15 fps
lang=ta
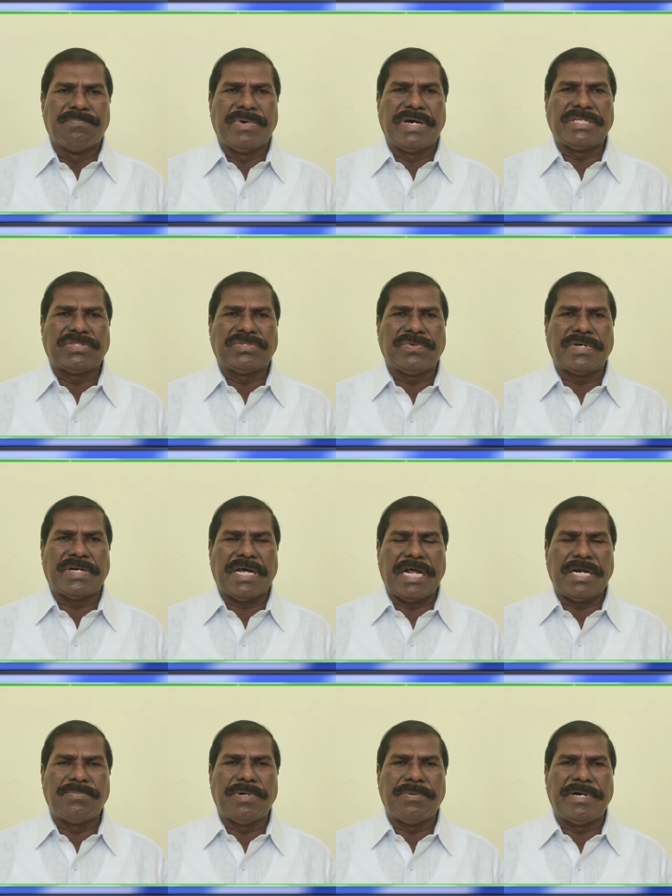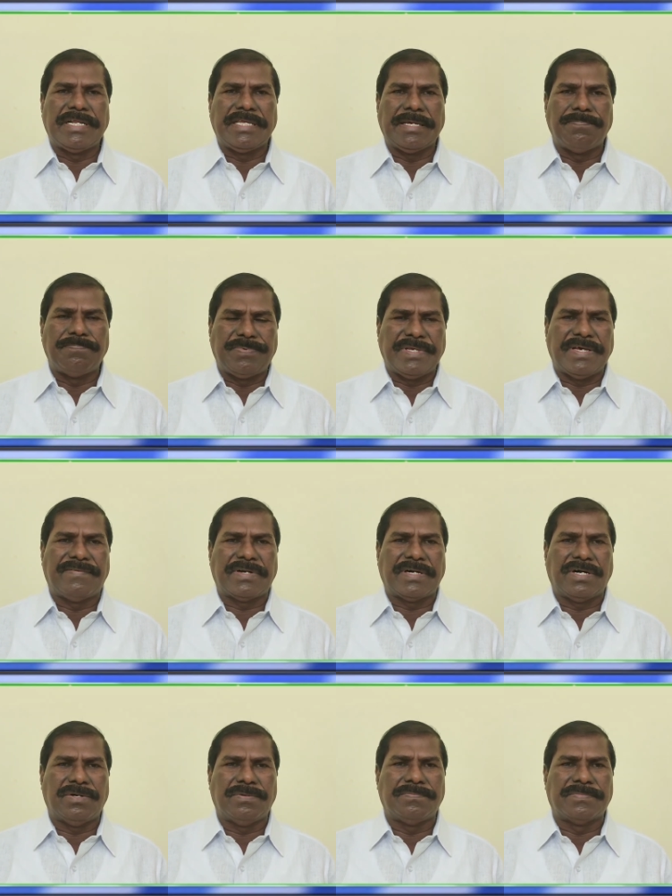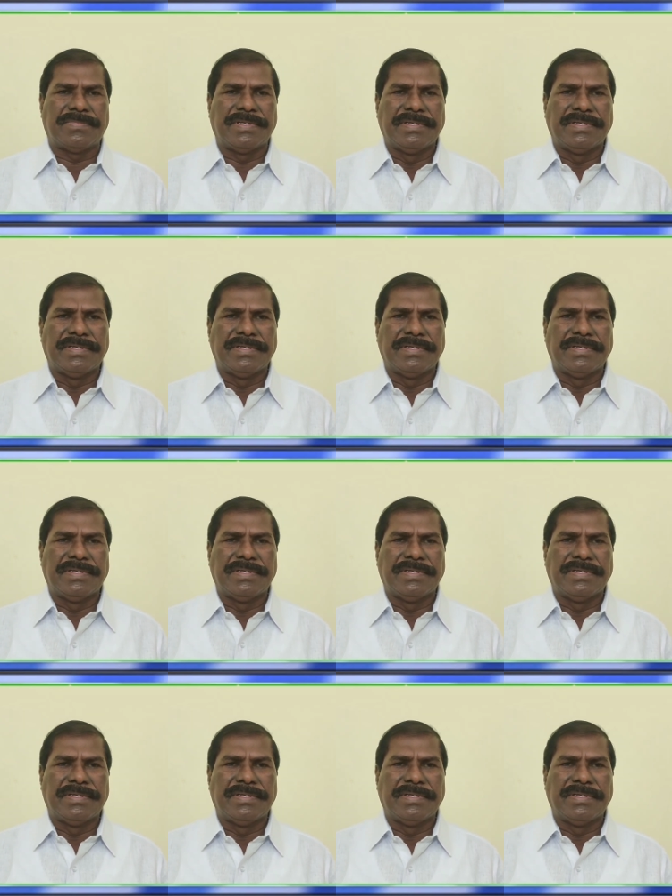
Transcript: மருத்துவர் அன்புமணி எம்பி அவர்களும்